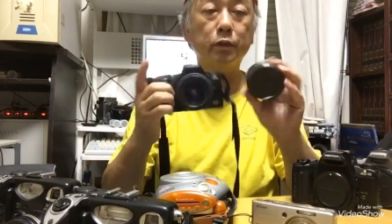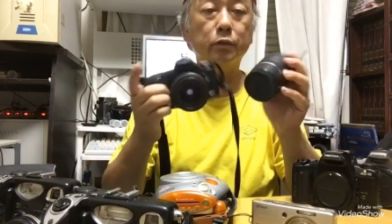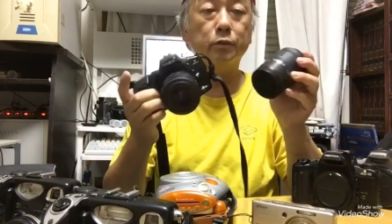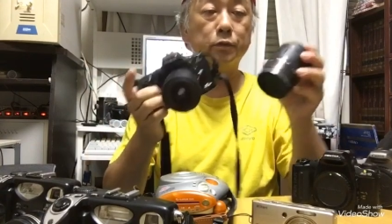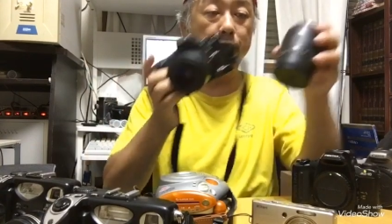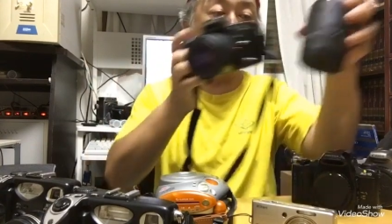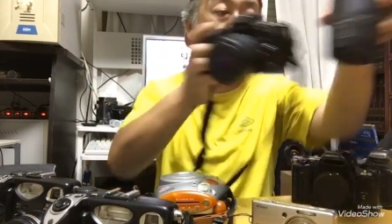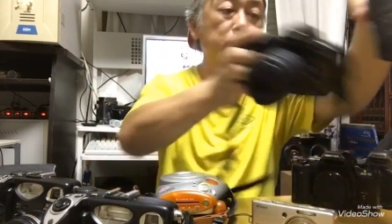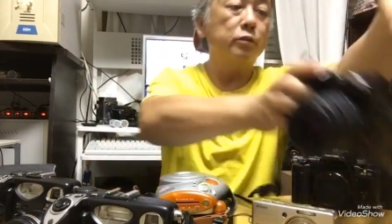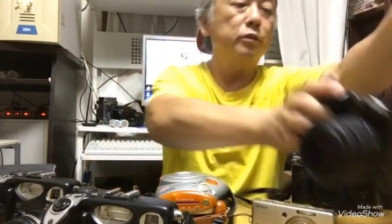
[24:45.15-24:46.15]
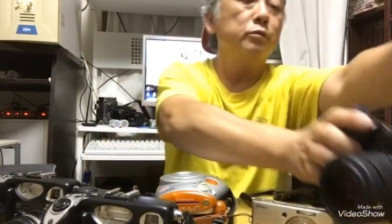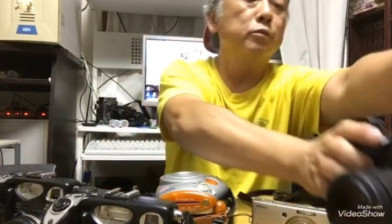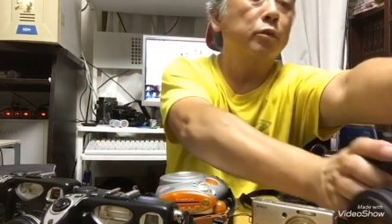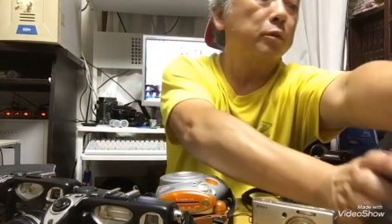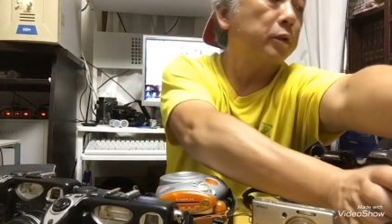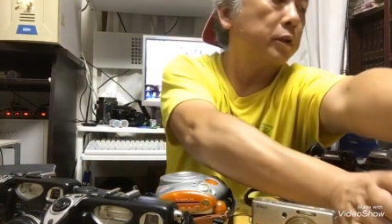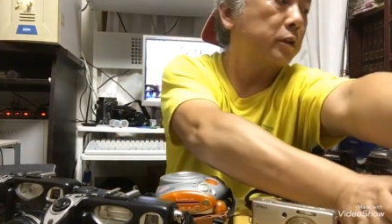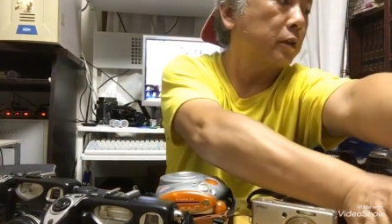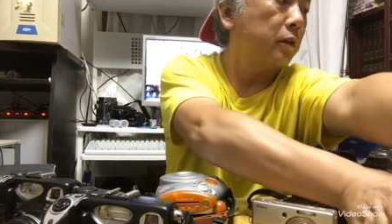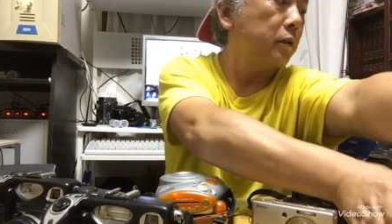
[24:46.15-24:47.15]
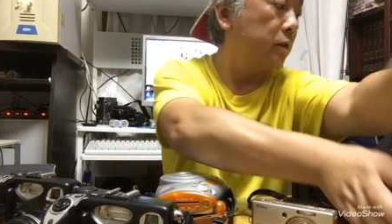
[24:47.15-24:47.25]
なく順調に動きました。